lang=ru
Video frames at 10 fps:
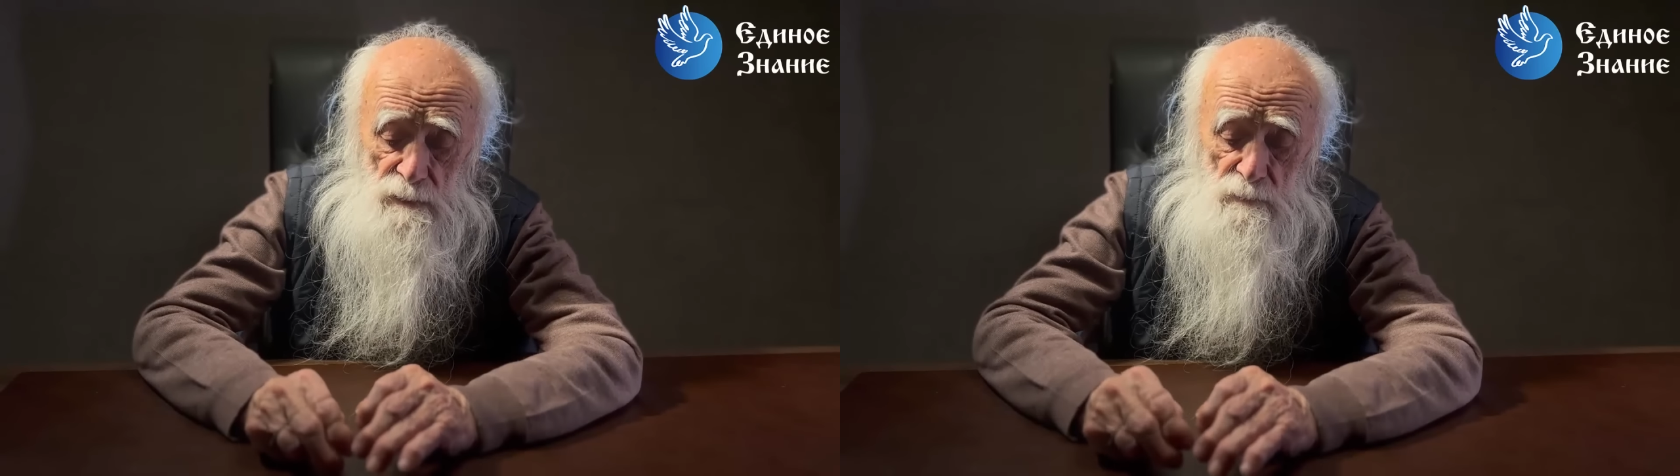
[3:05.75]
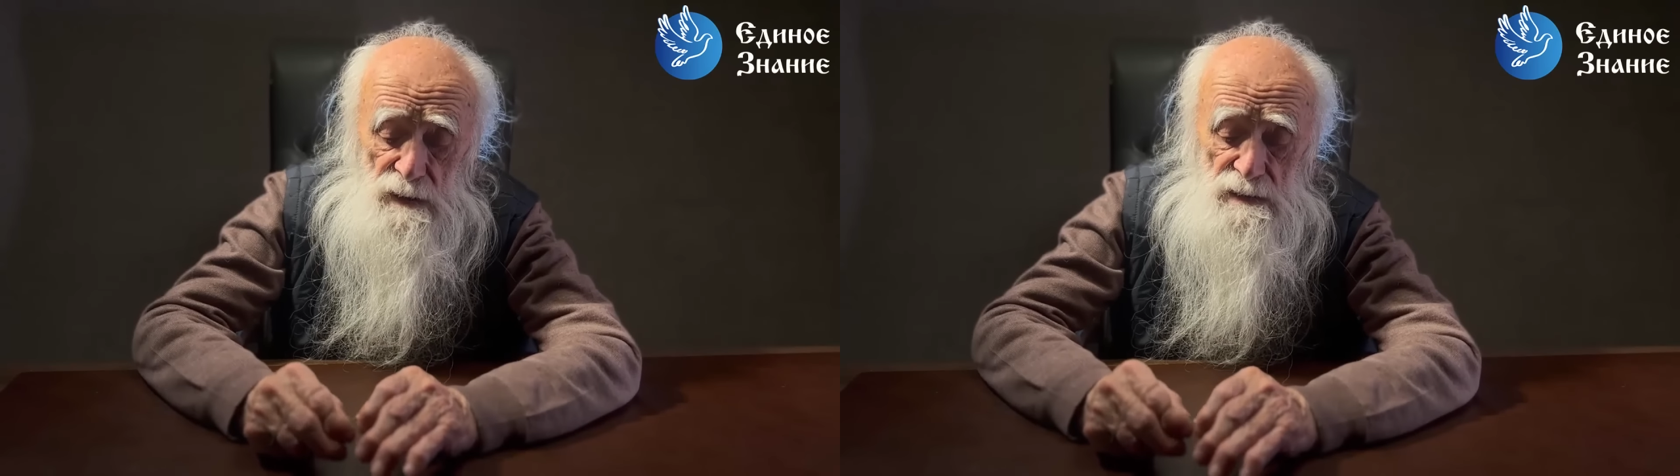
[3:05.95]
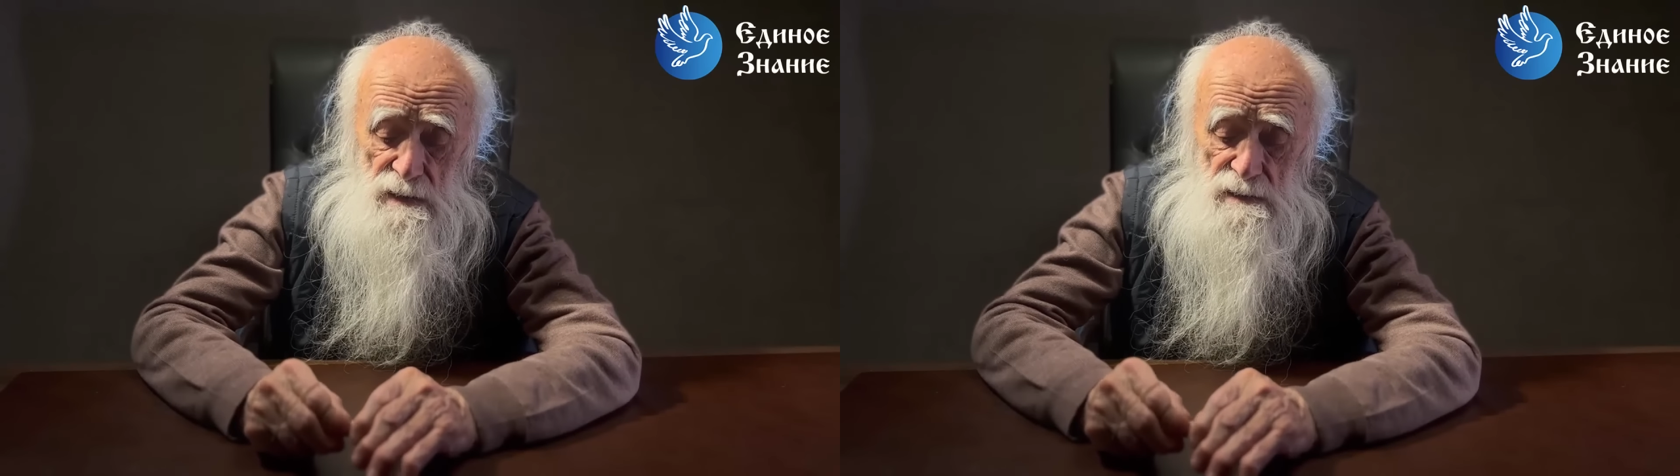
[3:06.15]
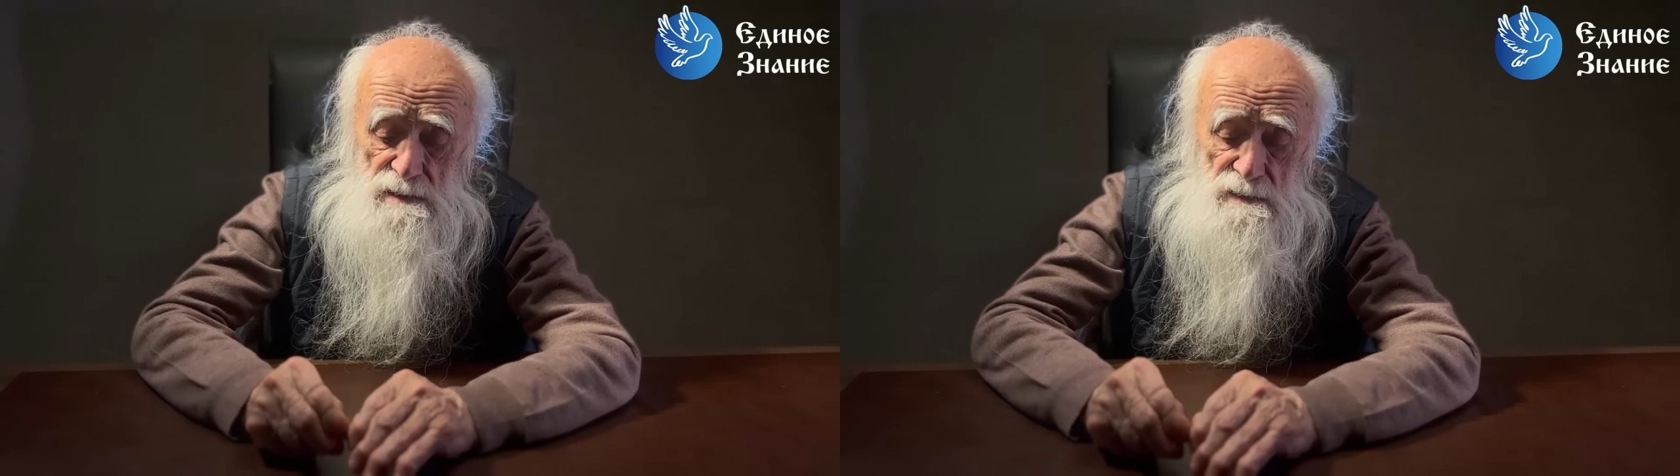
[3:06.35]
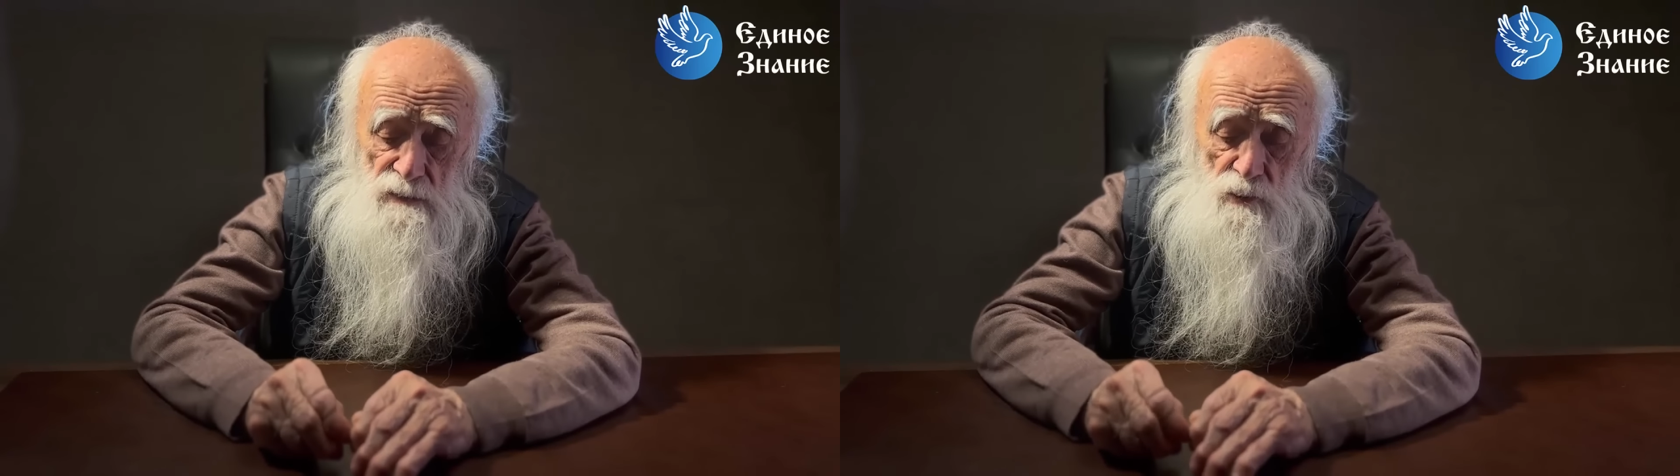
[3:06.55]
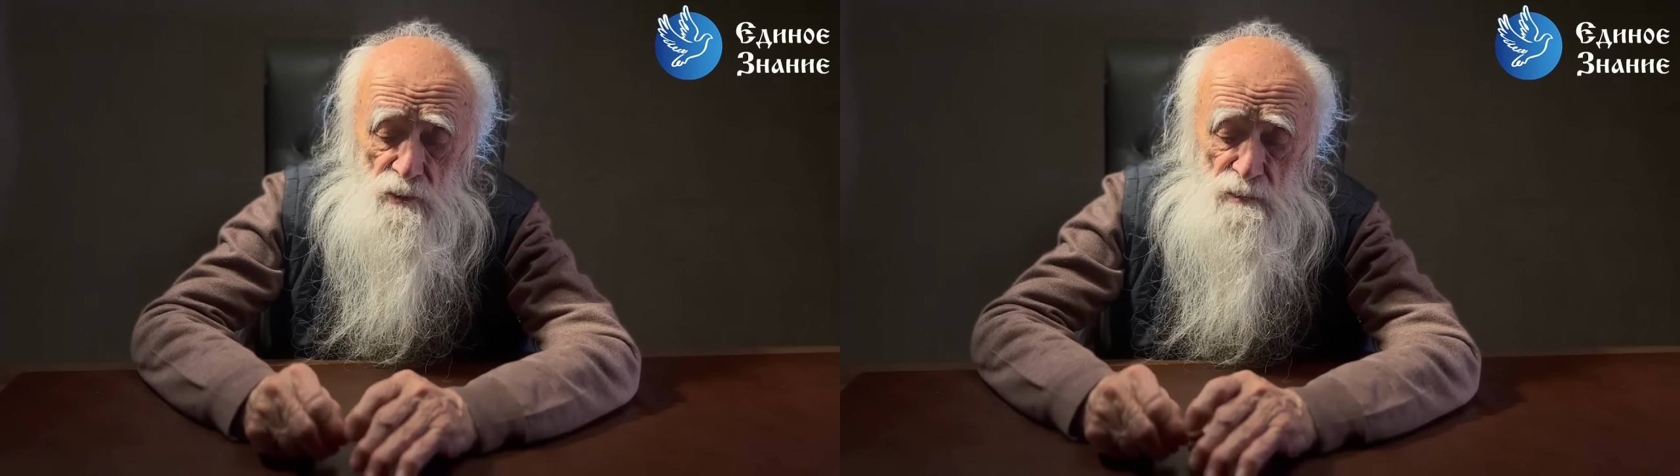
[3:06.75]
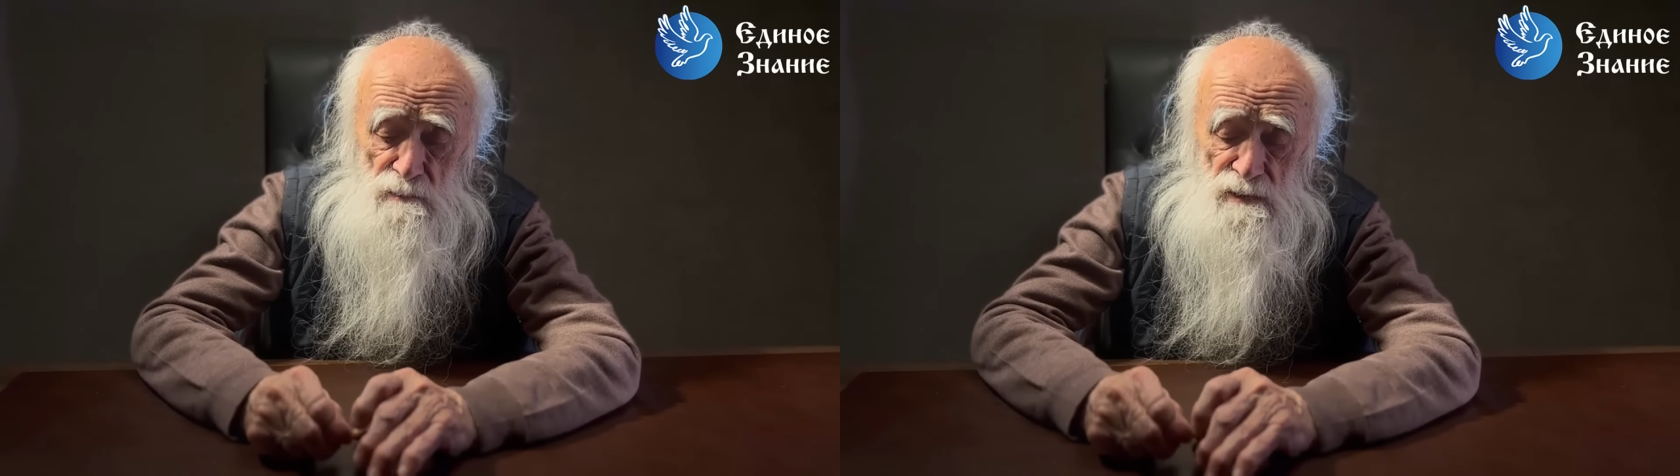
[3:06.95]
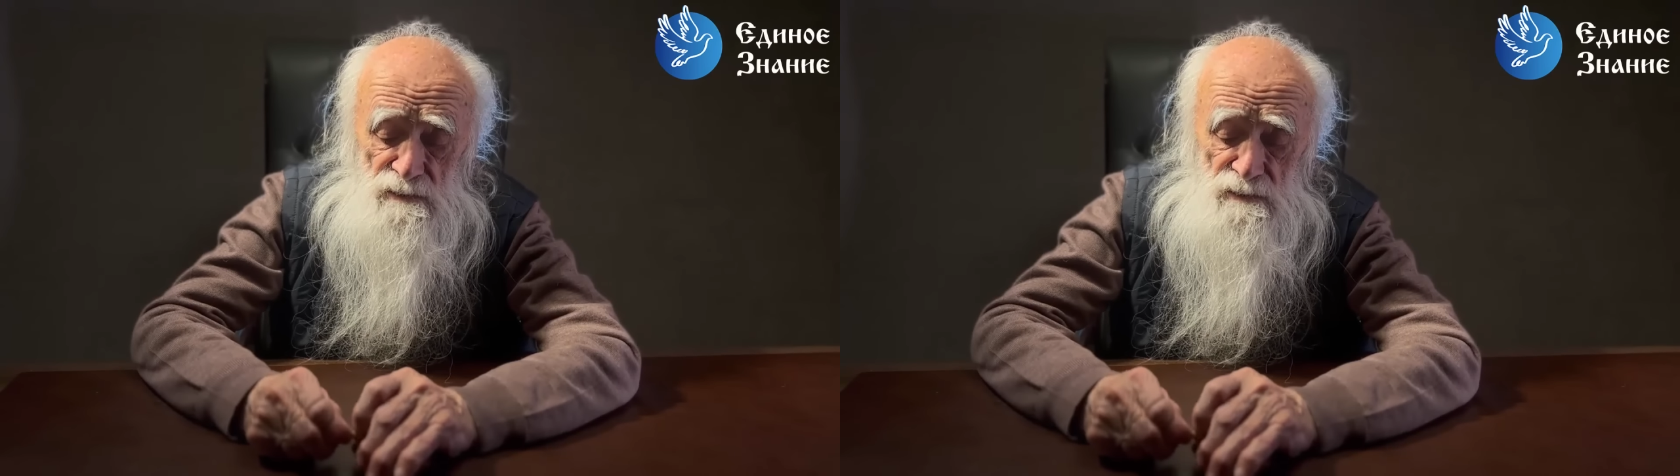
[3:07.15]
понять тот мир,